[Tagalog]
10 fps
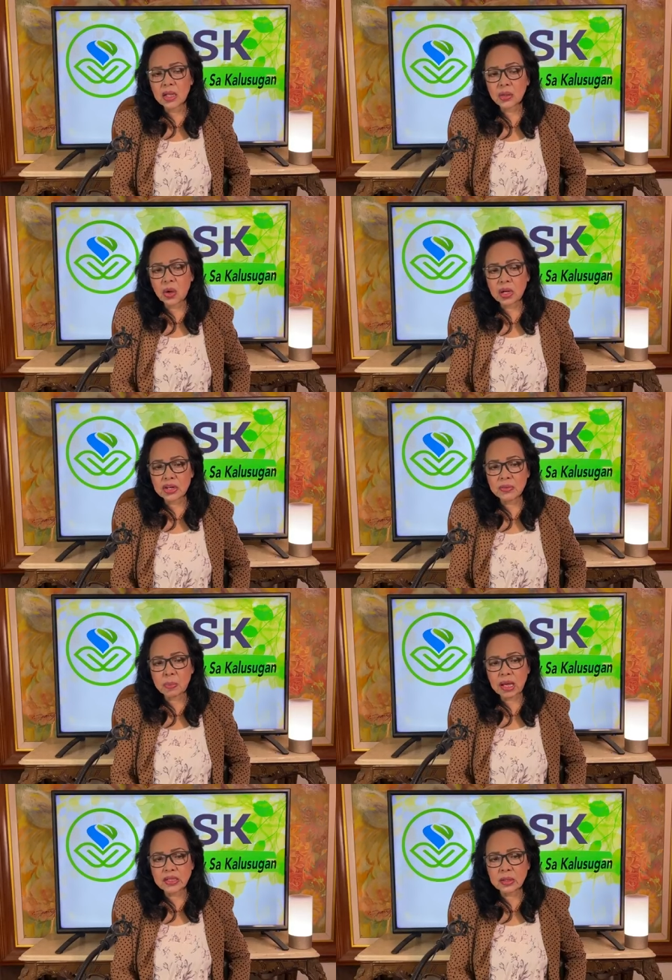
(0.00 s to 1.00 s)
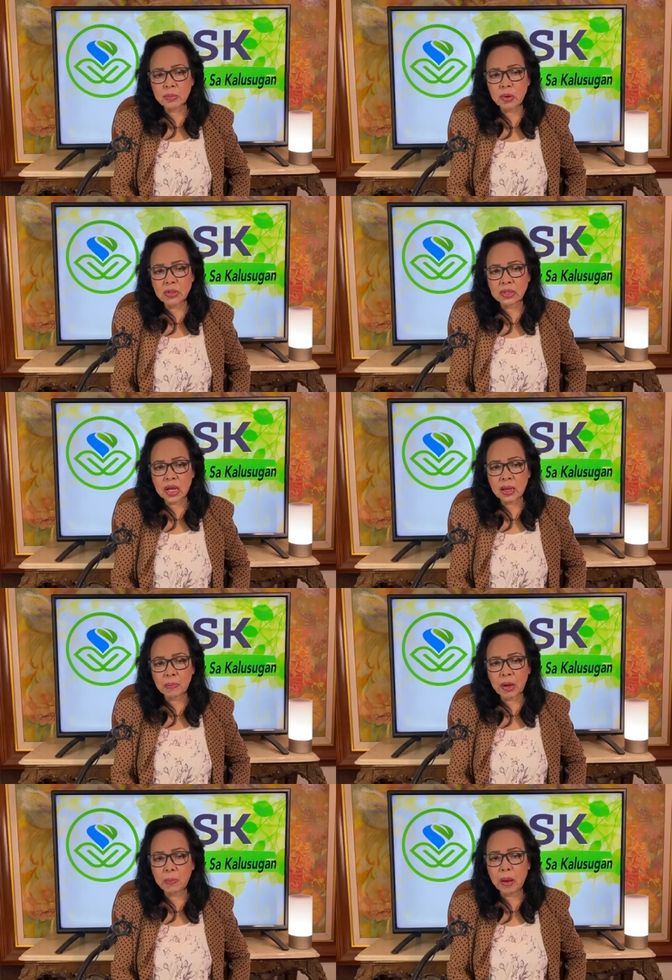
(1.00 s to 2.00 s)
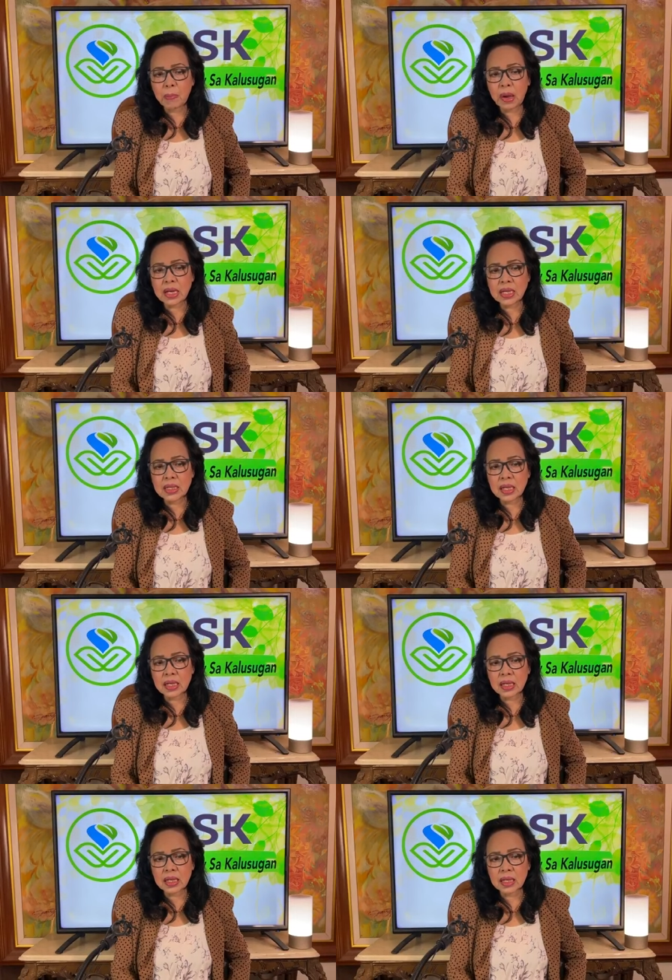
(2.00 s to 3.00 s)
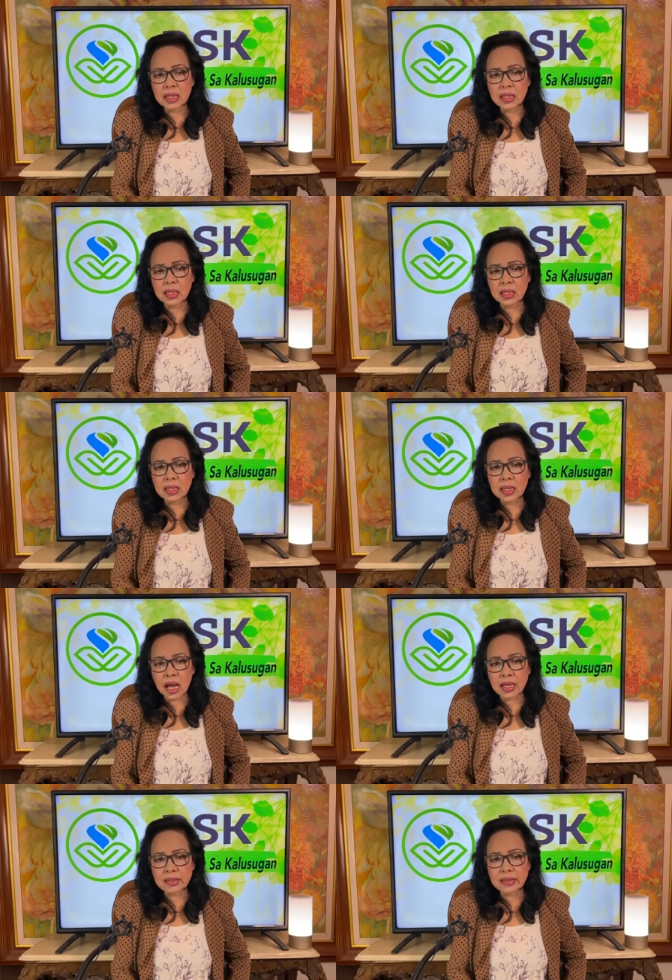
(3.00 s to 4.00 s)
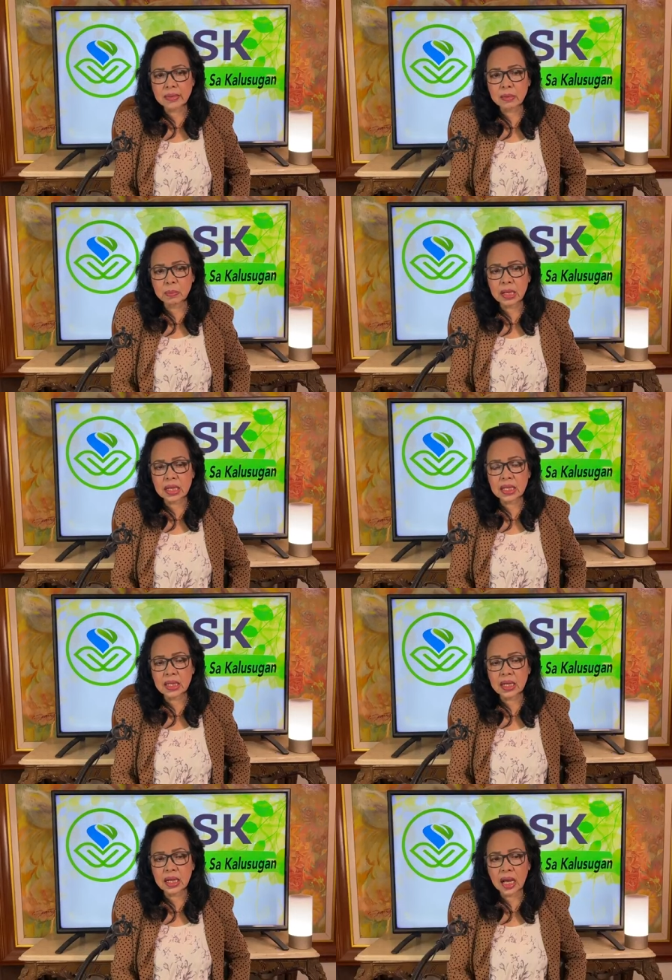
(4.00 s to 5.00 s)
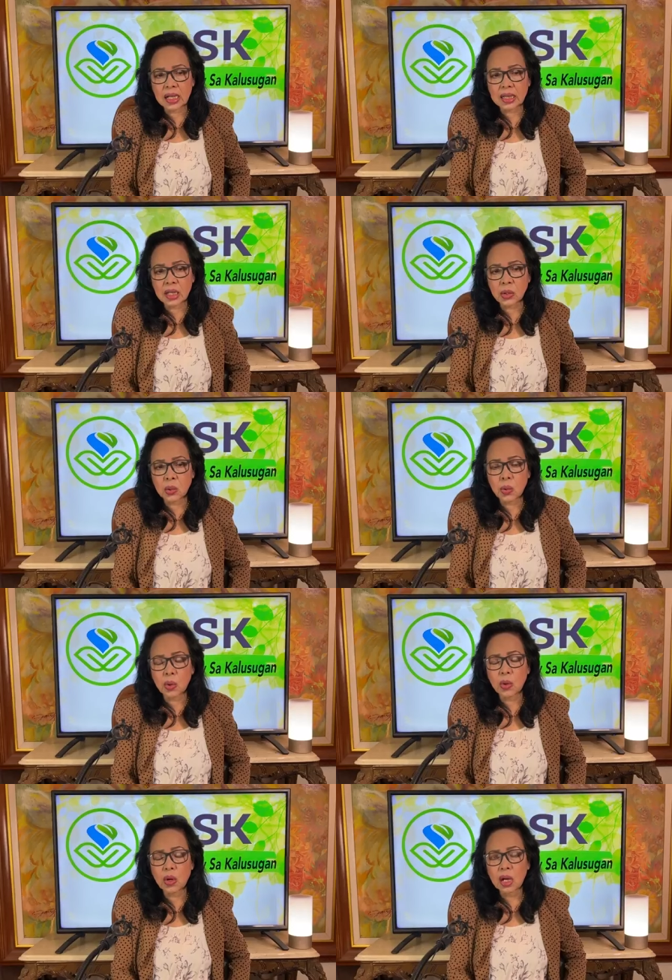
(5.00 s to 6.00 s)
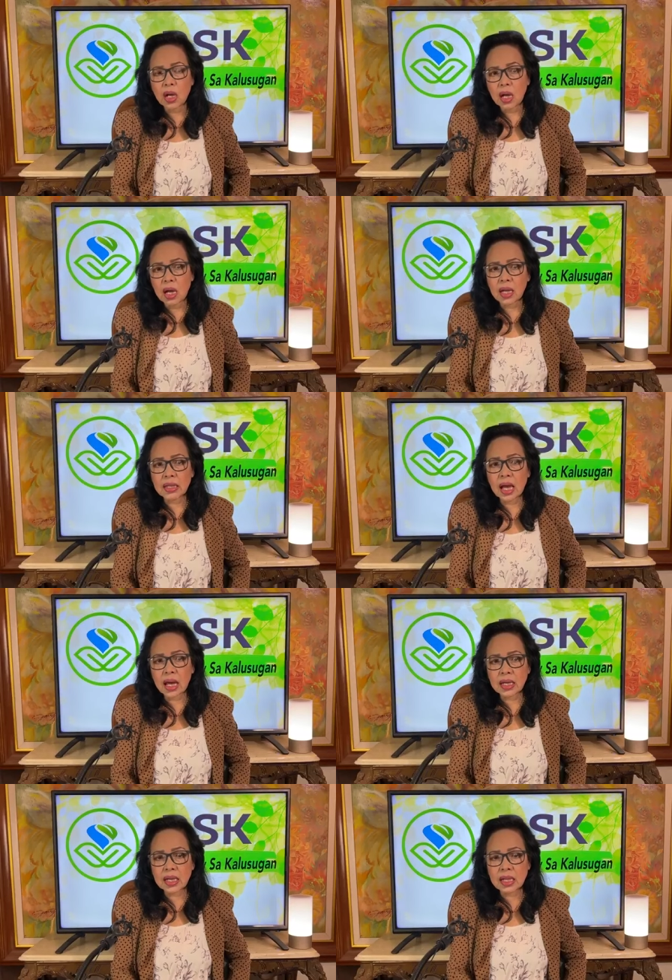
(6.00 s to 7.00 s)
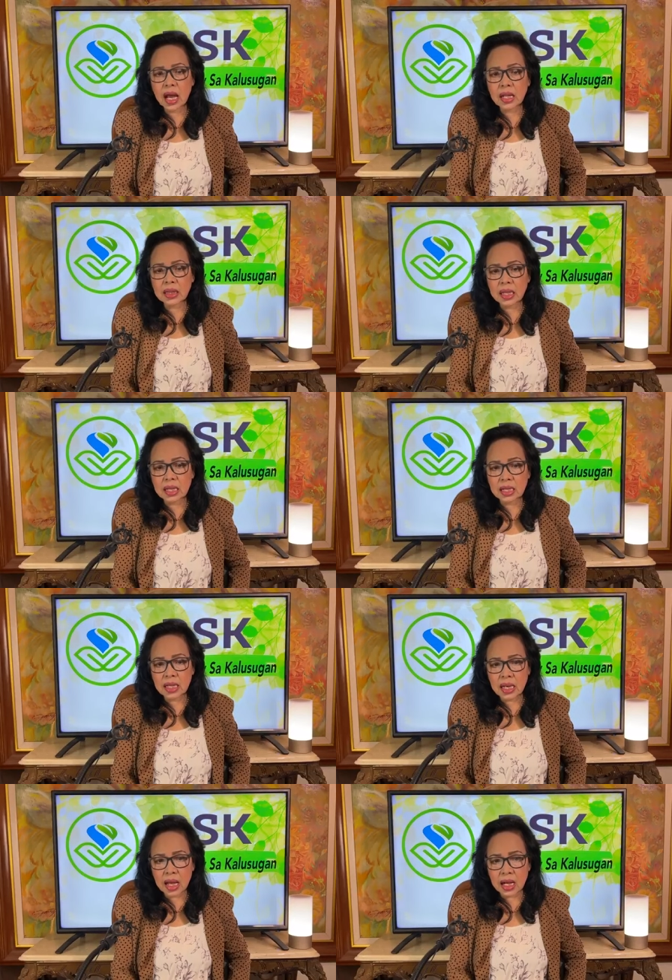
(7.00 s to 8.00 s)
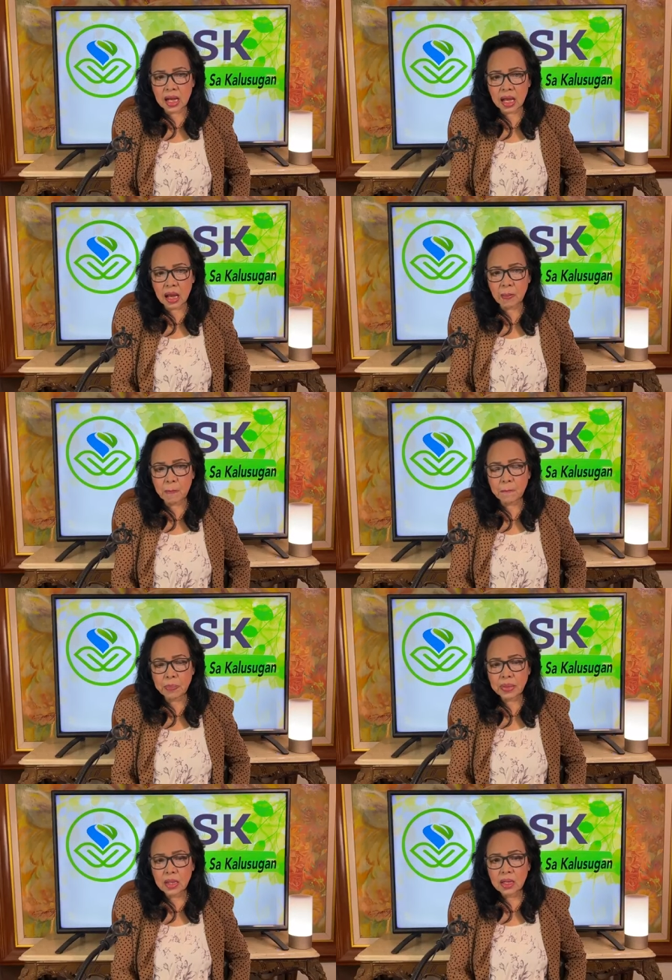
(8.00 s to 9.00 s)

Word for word: Ito ang responsible sa pagpapalitan ng gas pagitan ng ating dugo at hangin na ating nilalanghap